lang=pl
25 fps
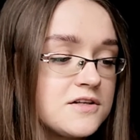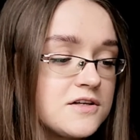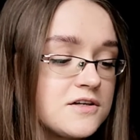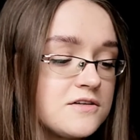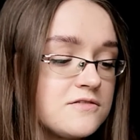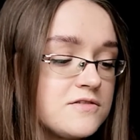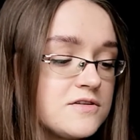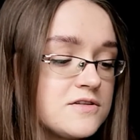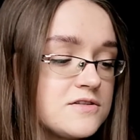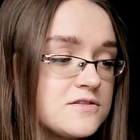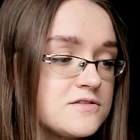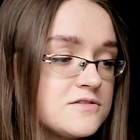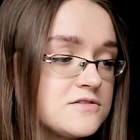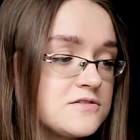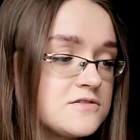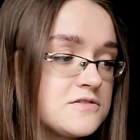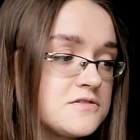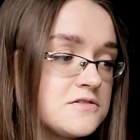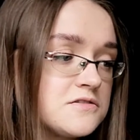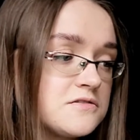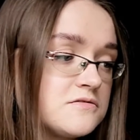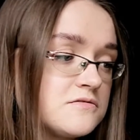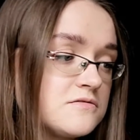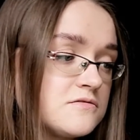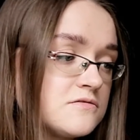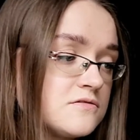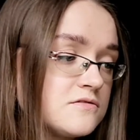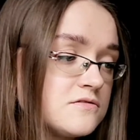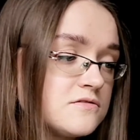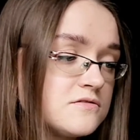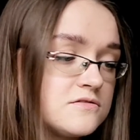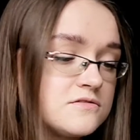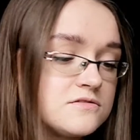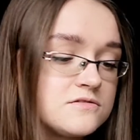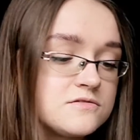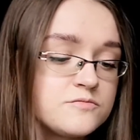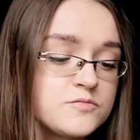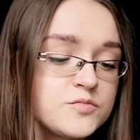Tak więc
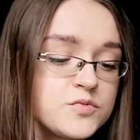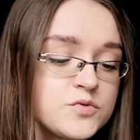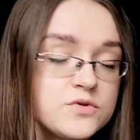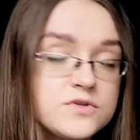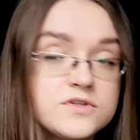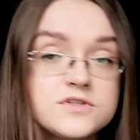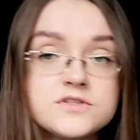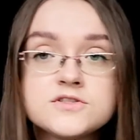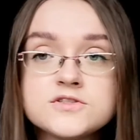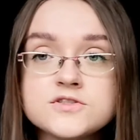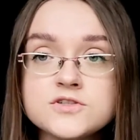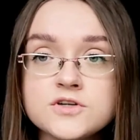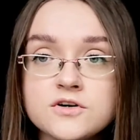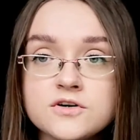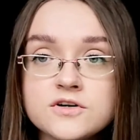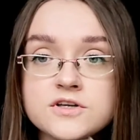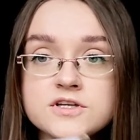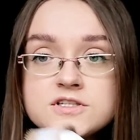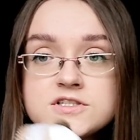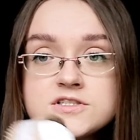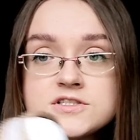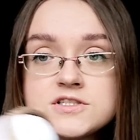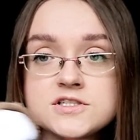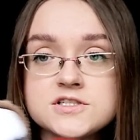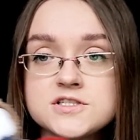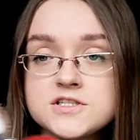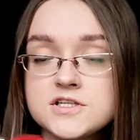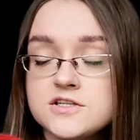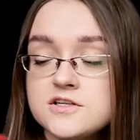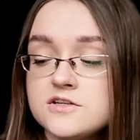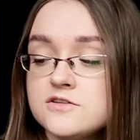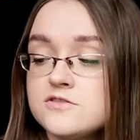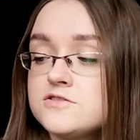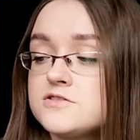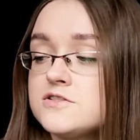póki co jeszcze się nie